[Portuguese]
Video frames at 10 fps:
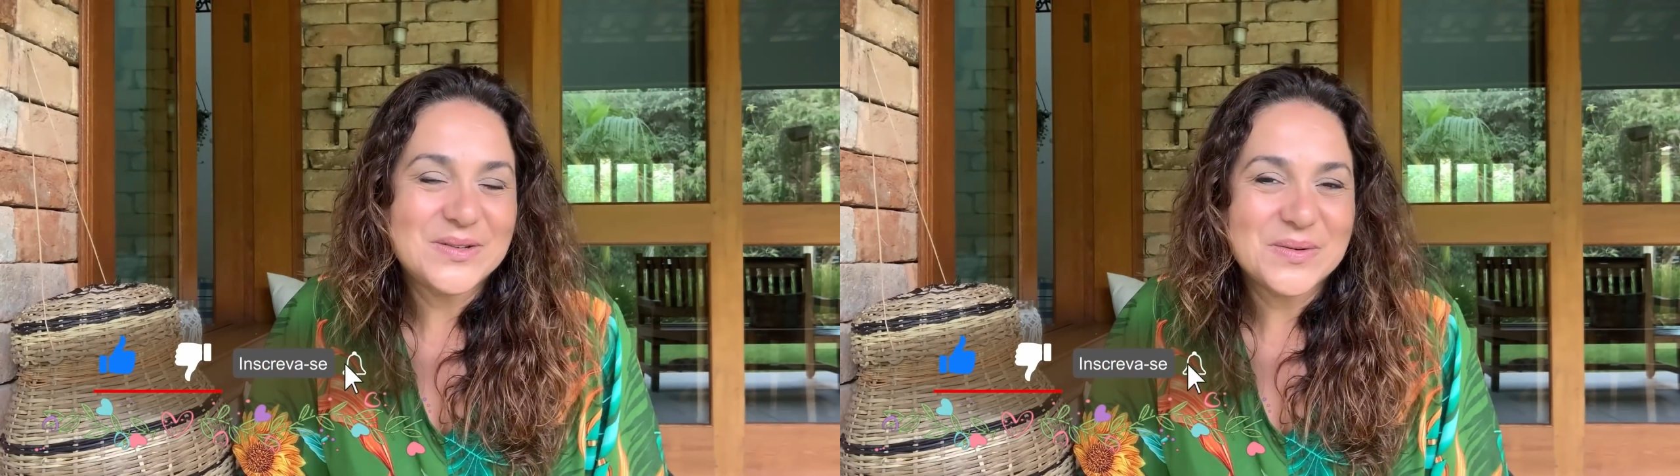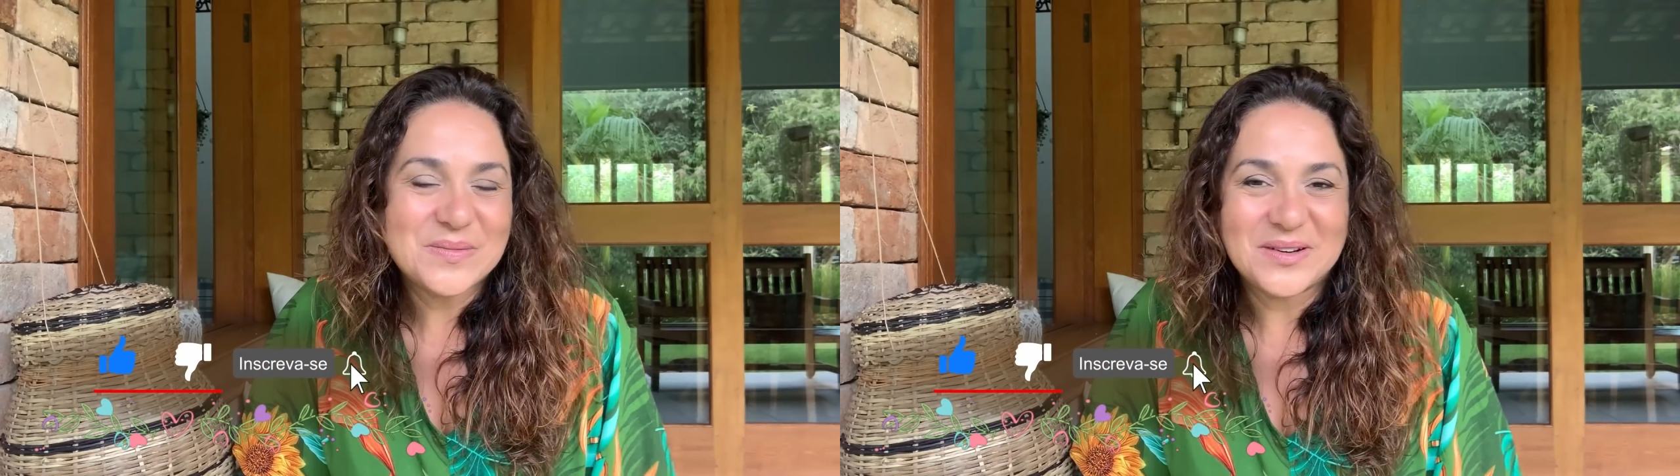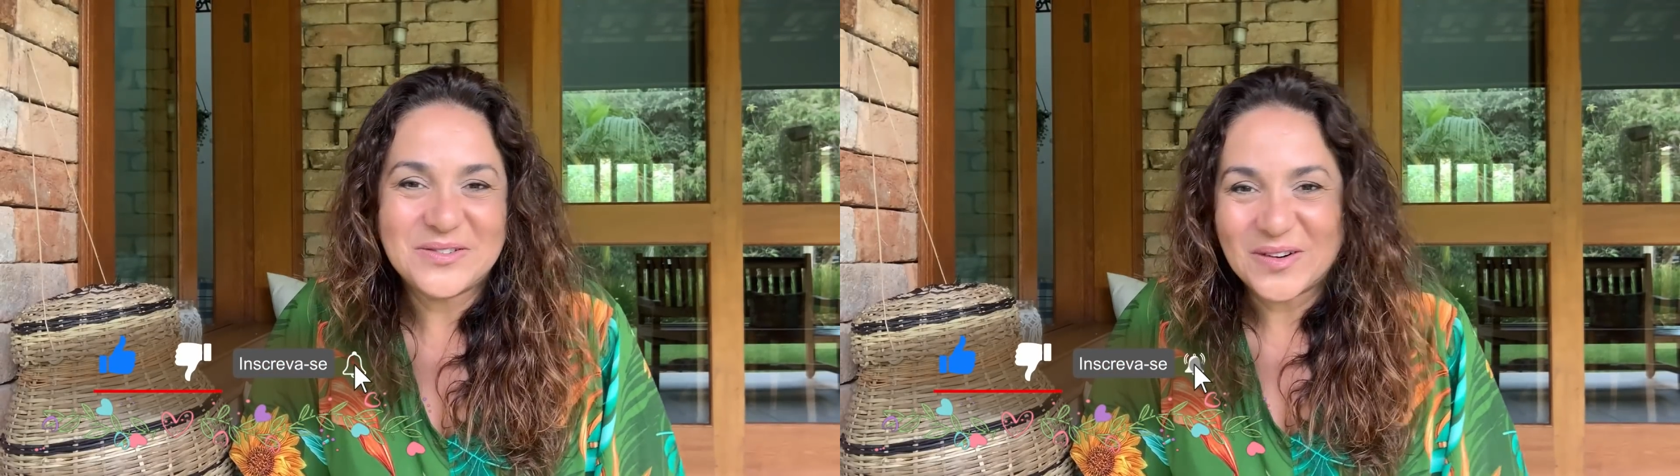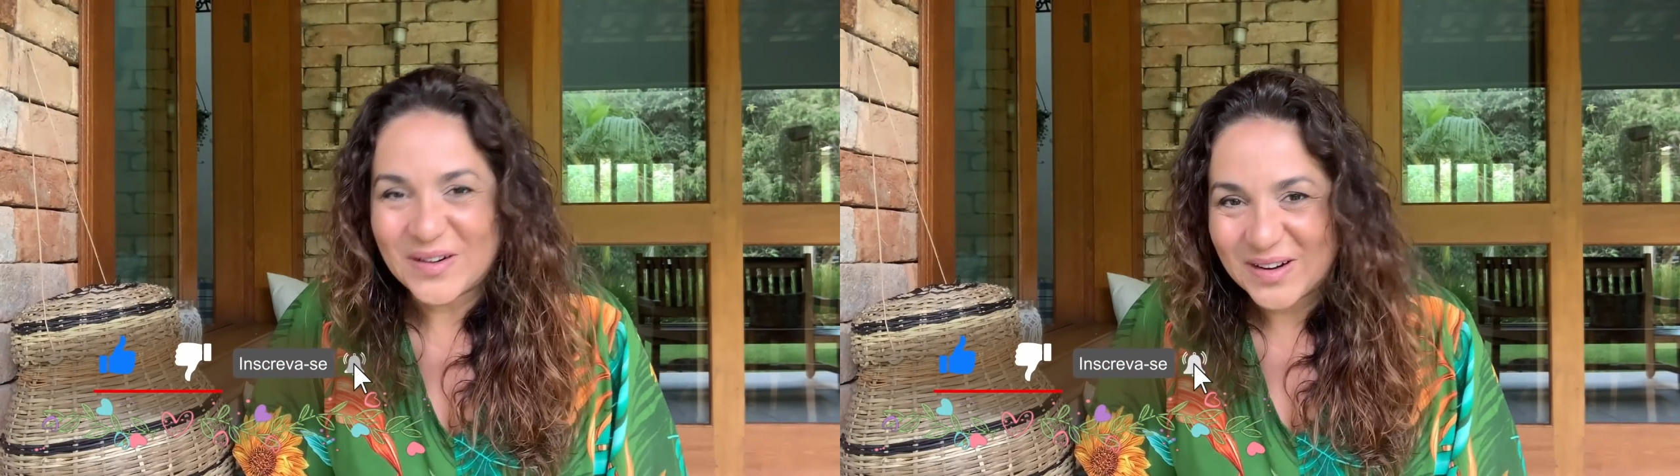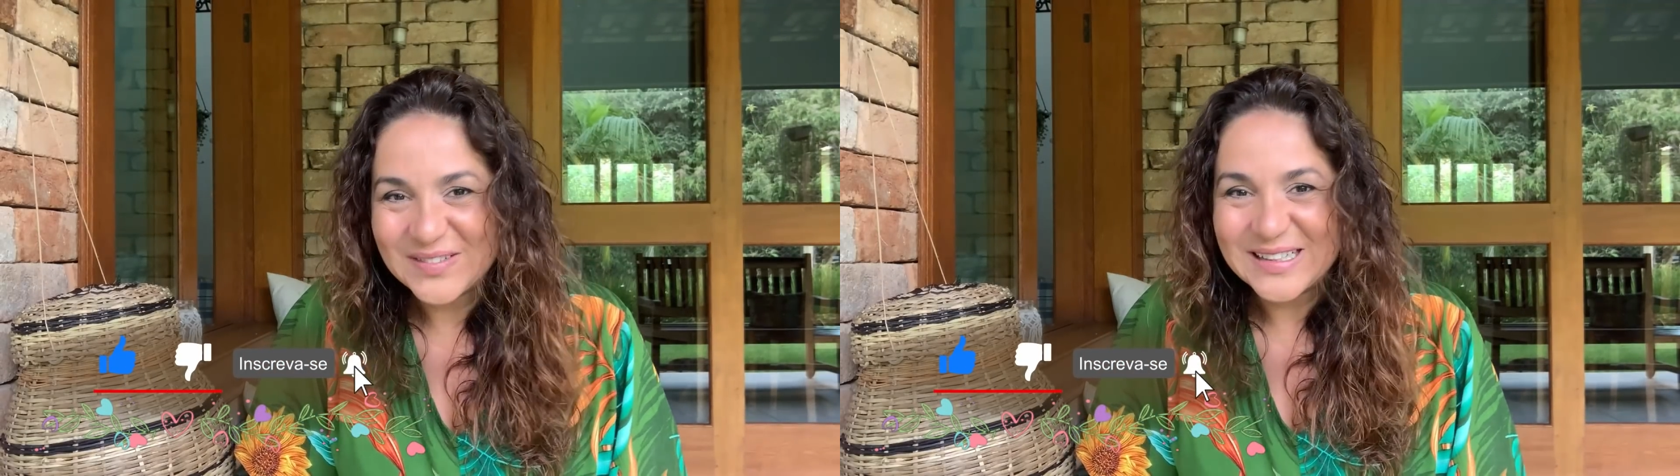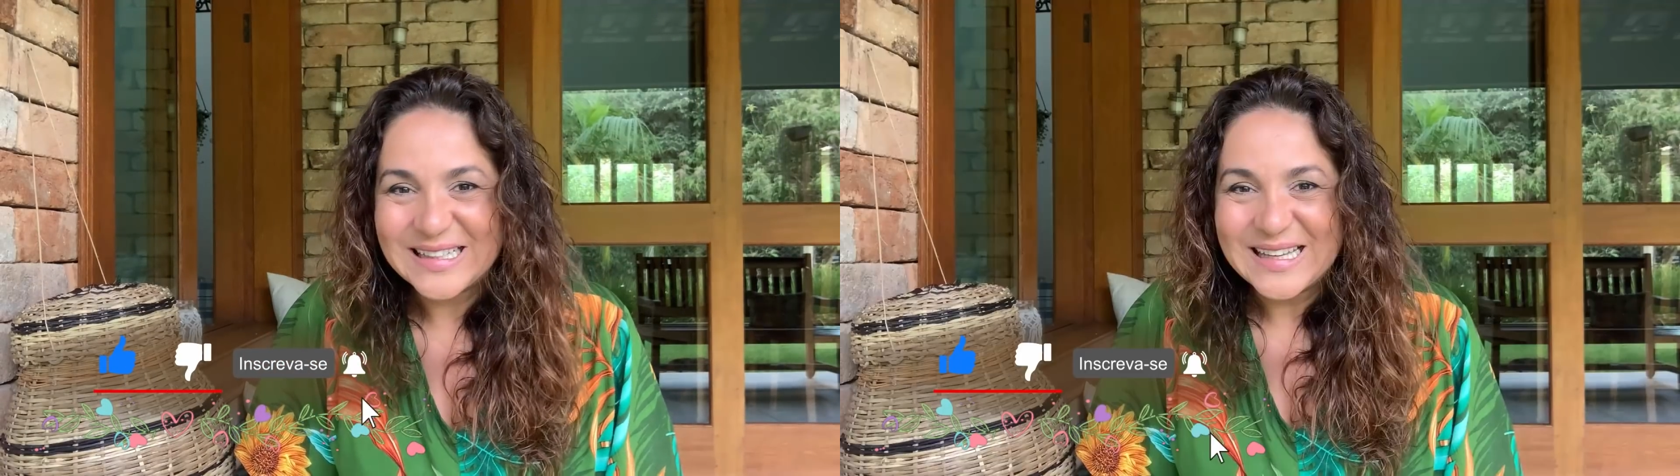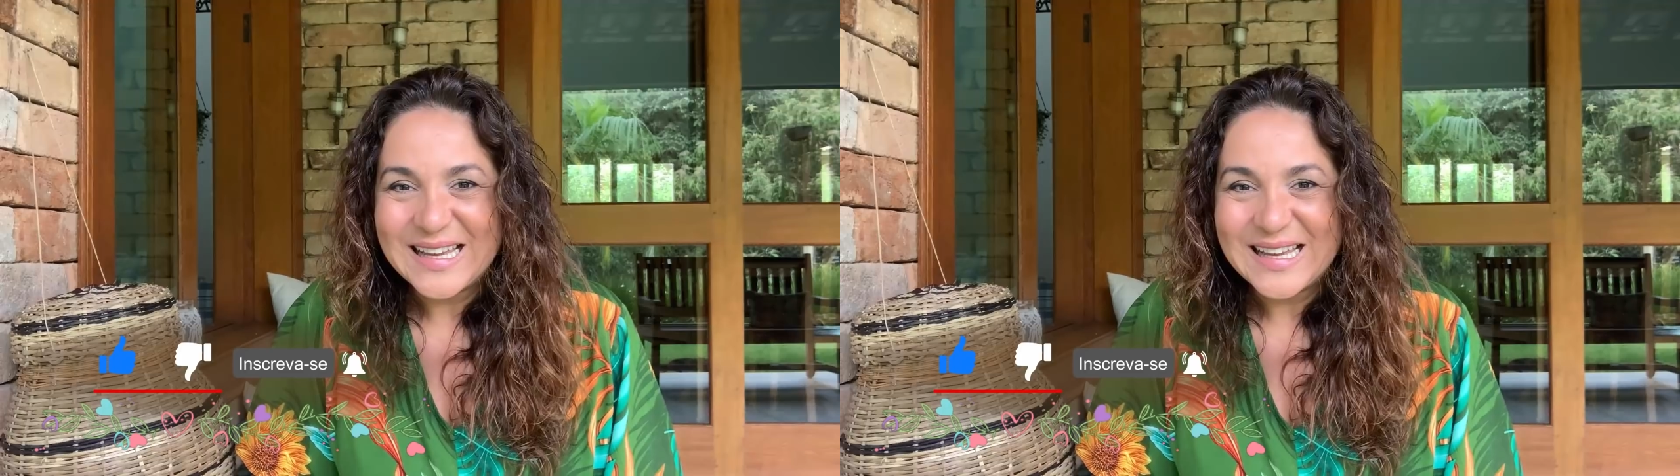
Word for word: de alguma forma